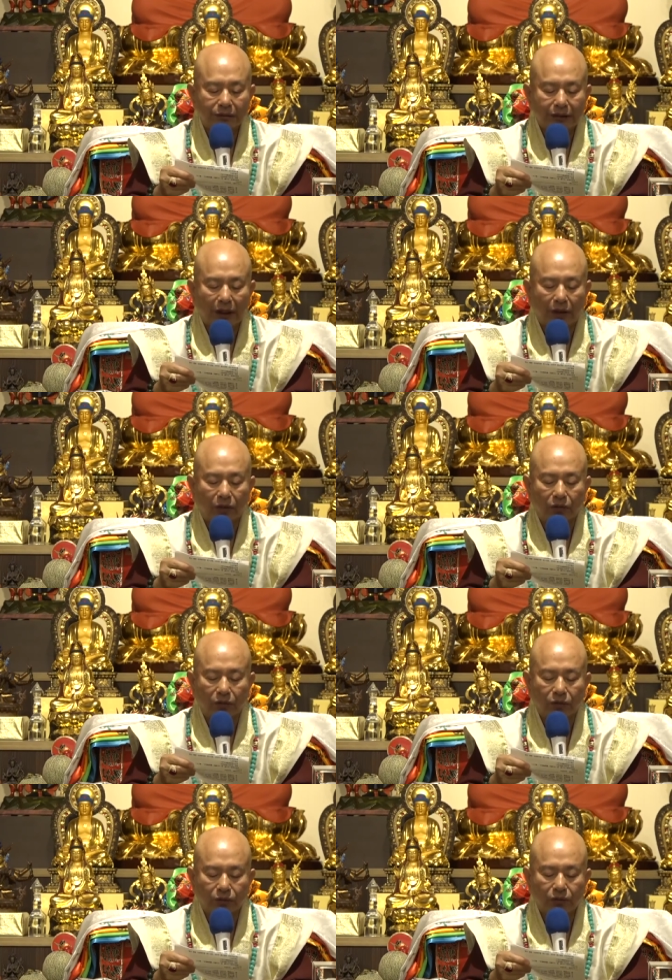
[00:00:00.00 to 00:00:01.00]
造
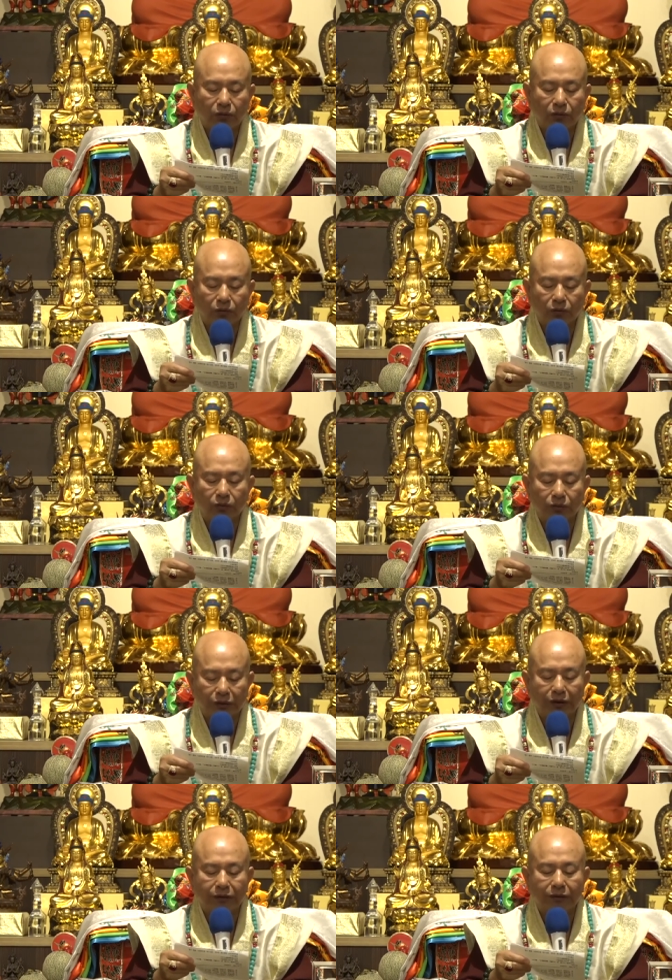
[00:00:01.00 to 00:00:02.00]
物物
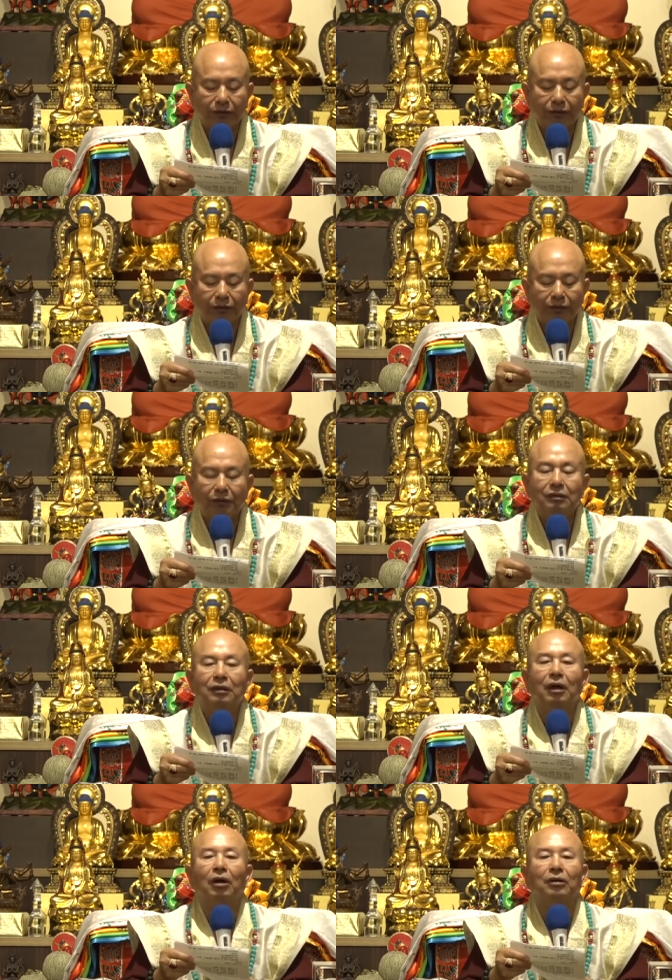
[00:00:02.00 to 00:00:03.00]
生，
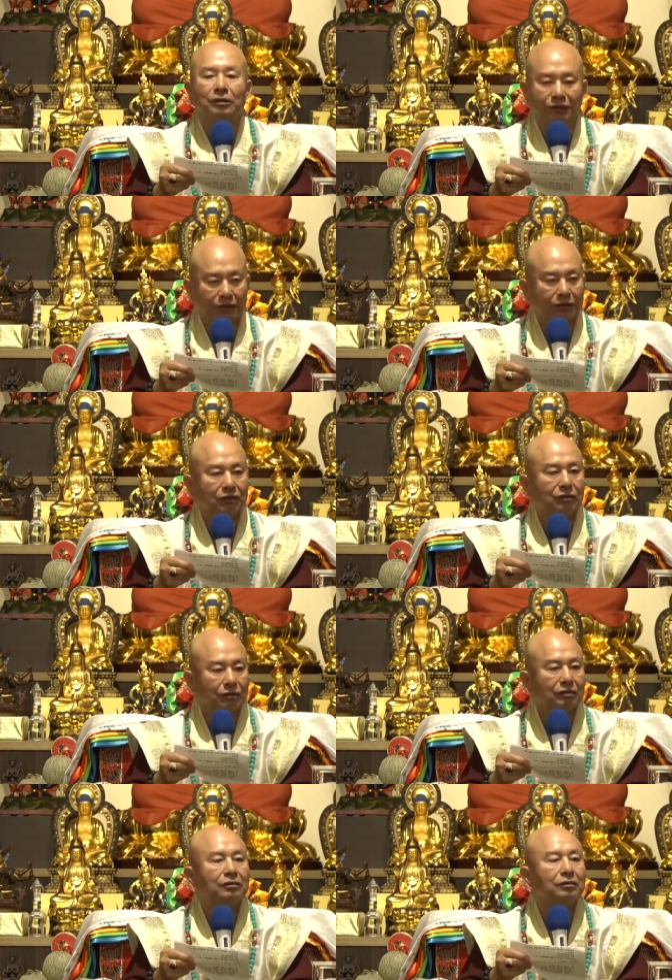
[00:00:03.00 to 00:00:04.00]
啊，这个
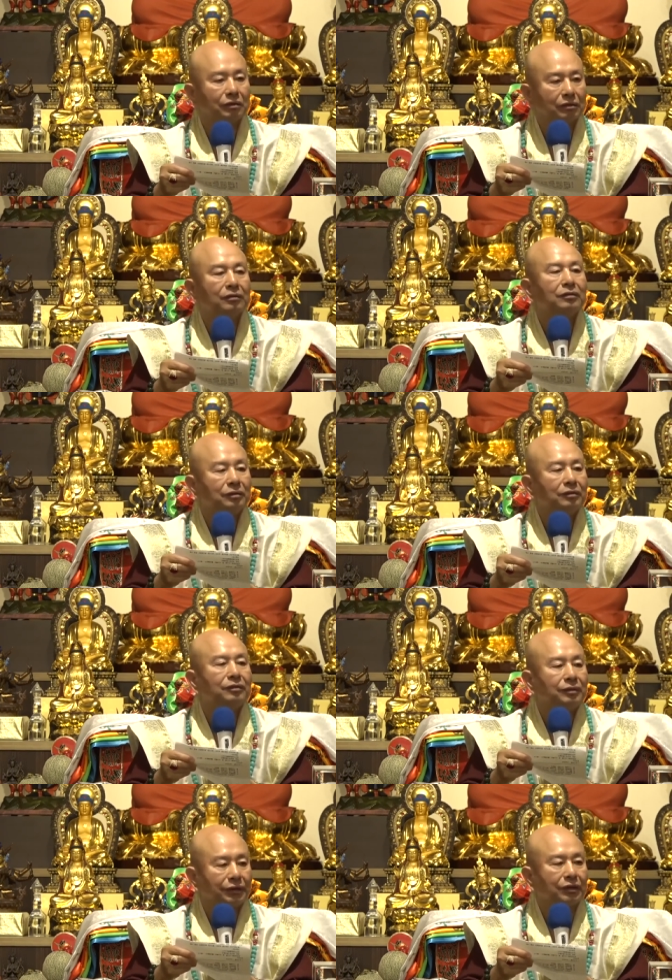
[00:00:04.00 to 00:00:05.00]
就
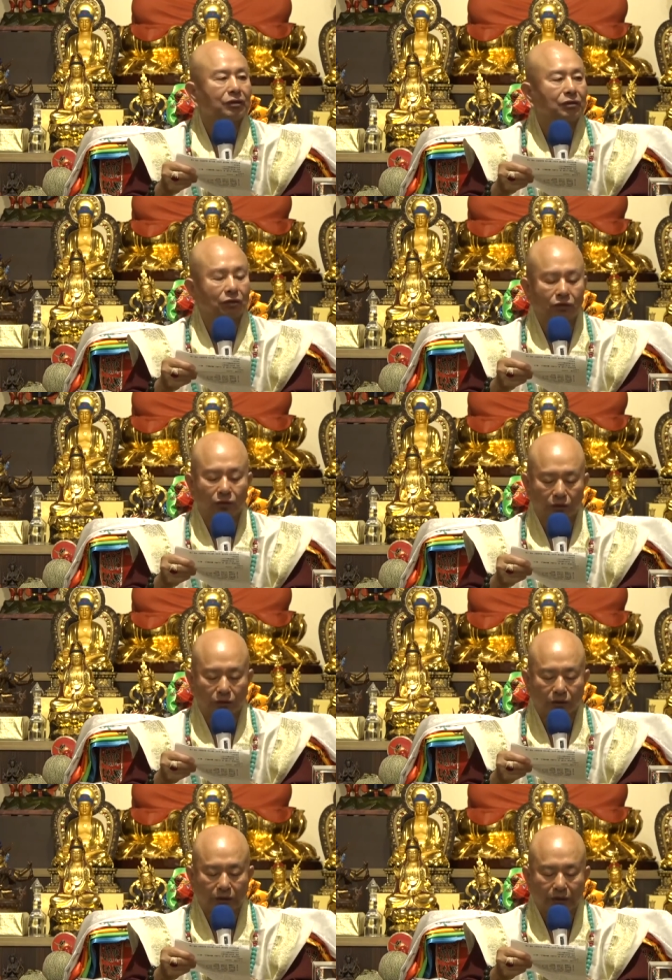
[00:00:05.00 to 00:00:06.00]
这个就是作
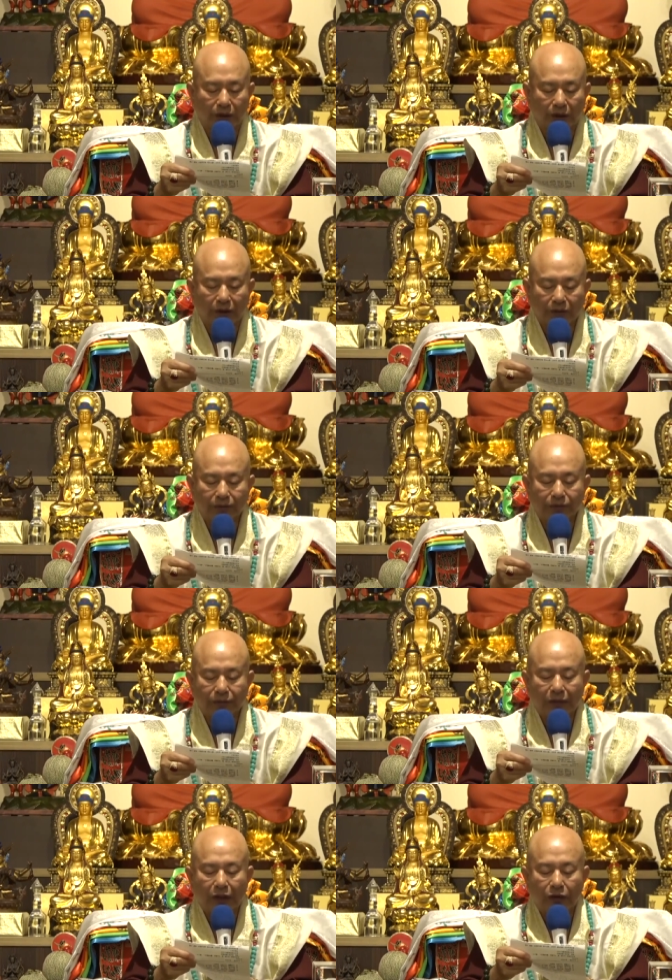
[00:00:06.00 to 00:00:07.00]
用啊，
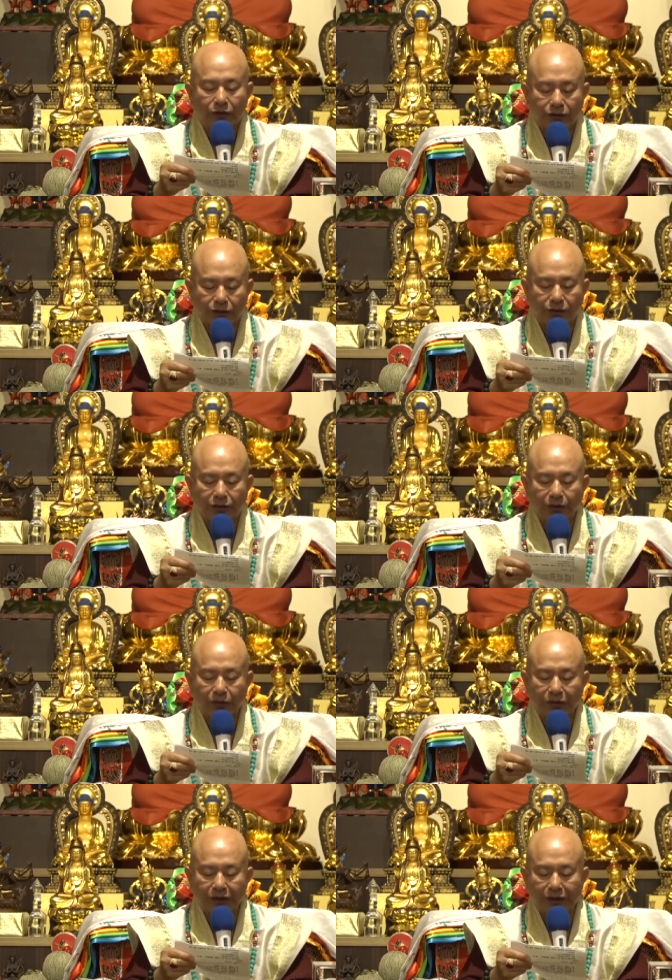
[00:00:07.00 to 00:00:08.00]
视之
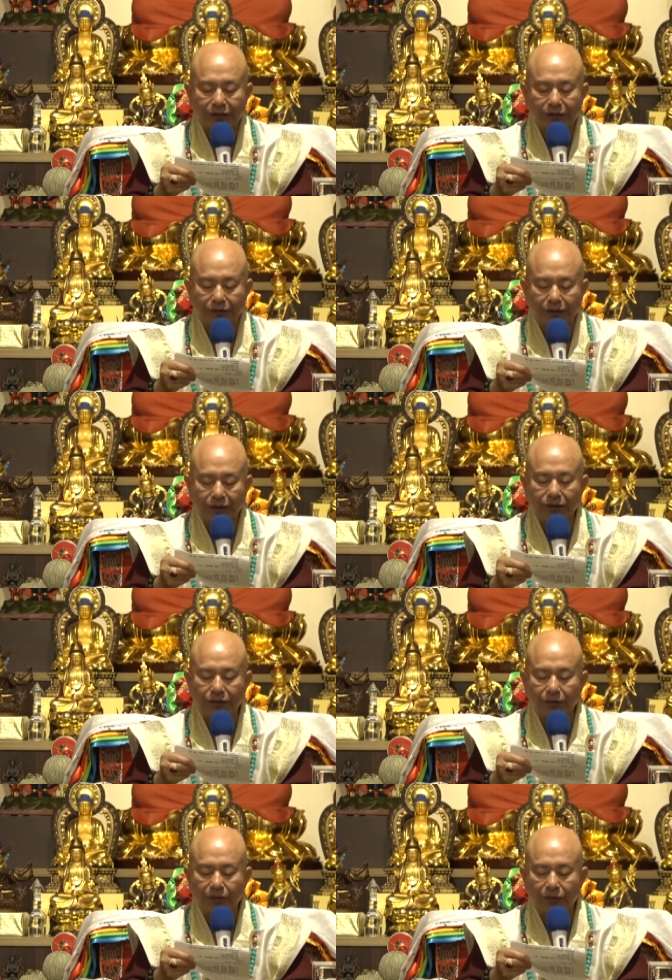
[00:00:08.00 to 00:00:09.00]
不见，
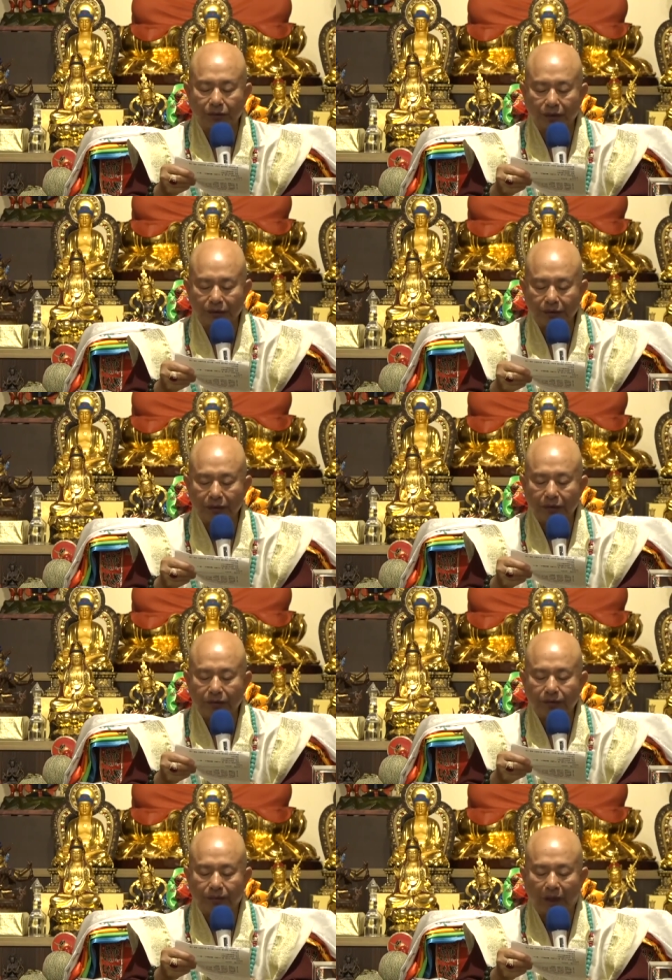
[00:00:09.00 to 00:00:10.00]
听之不闻。
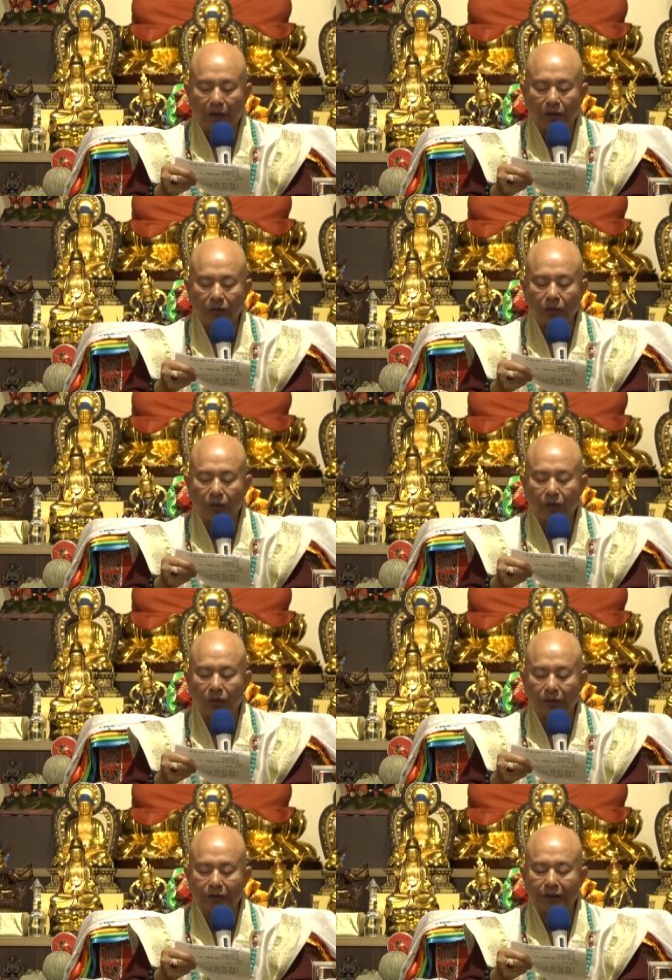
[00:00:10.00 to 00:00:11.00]
包
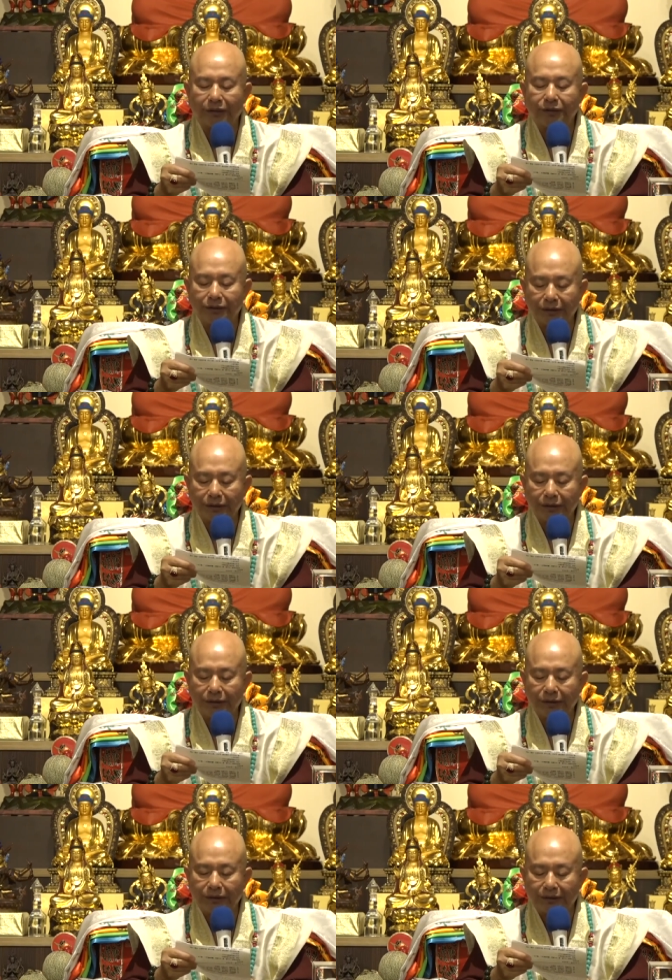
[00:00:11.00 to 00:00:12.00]
罗天地，
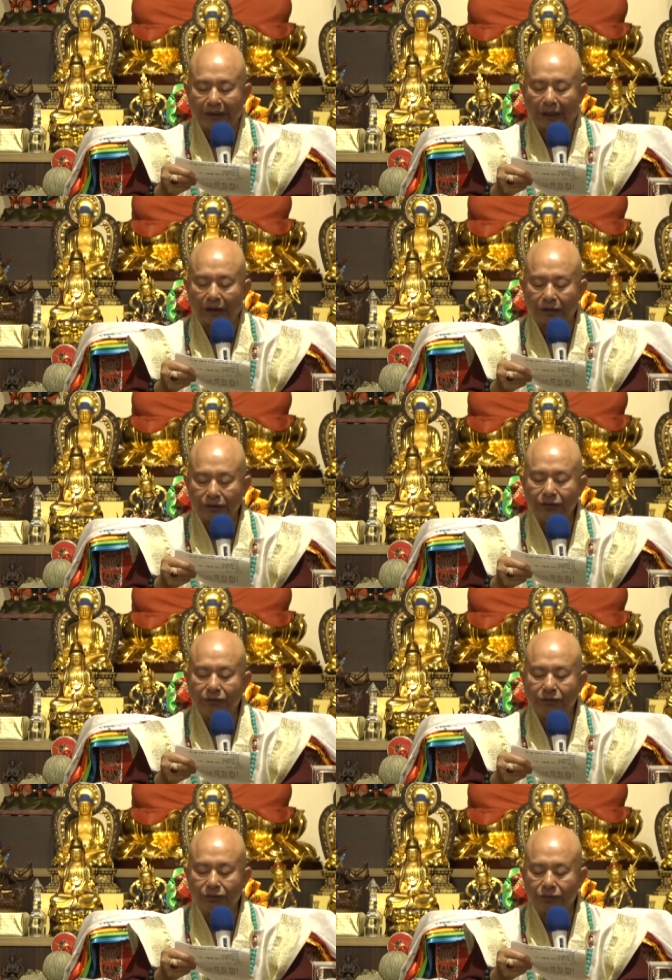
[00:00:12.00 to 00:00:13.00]
养
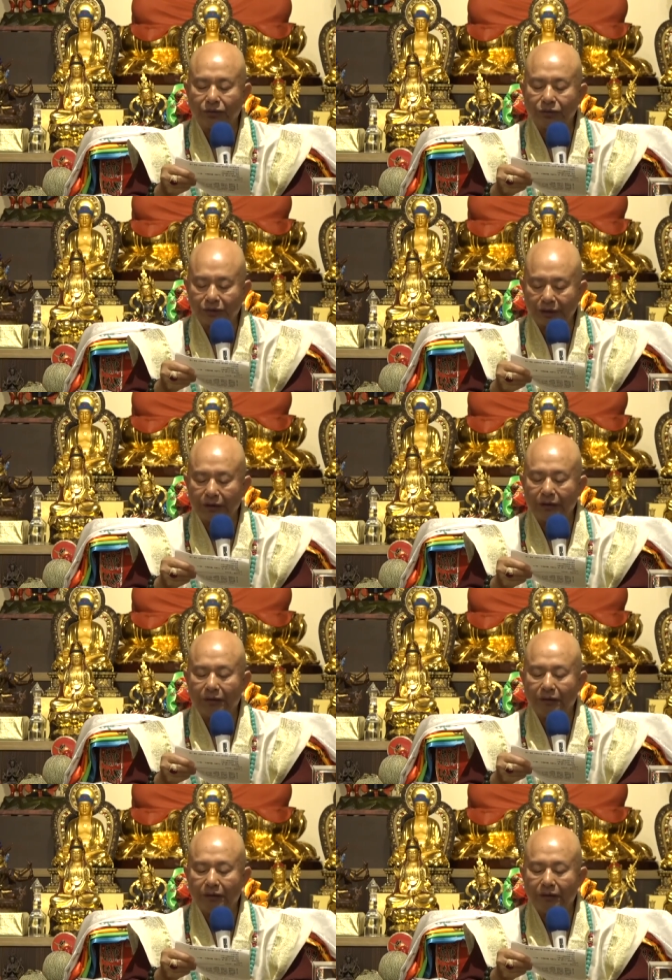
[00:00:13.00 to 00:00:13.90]
育群生，